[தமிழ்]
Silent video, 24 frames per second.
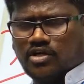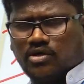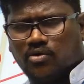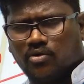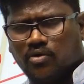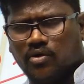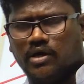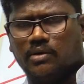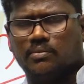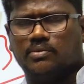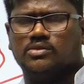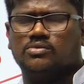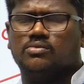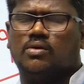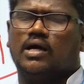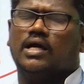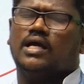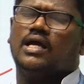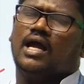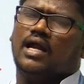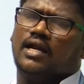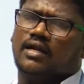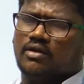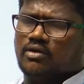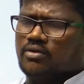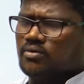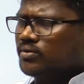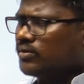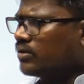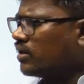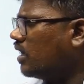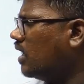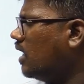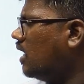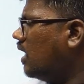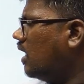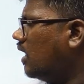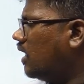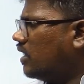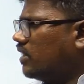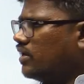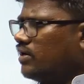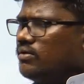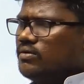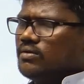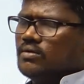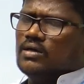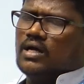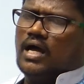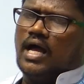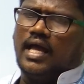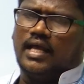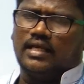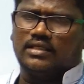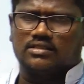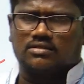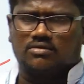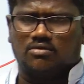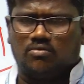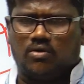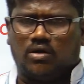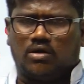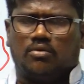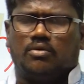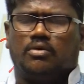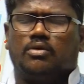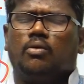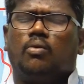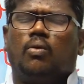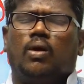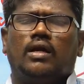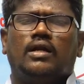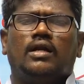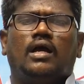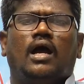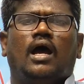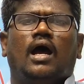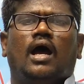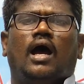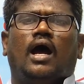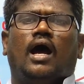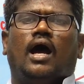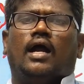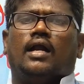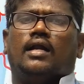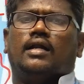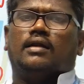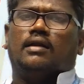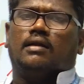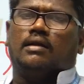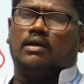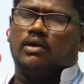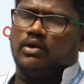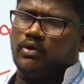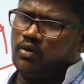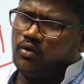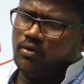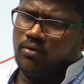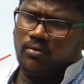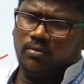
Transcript: உங்கள்கிட்ட பேசுவாங்க அண்ட் யூ குட் யூனோ ஆஸ் வாட் எவர் யூ வாண்ட் அண்ட் டூ